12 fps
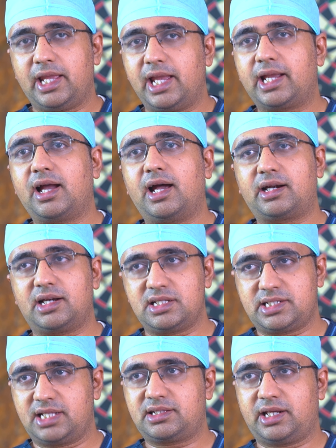ఏ
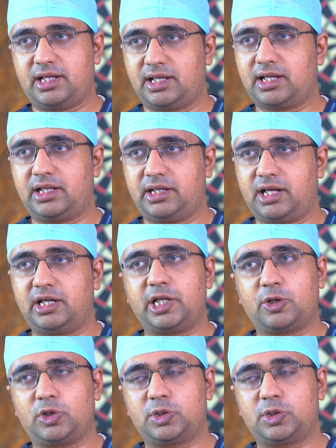కారణం చేతనైనా కానీ అంటే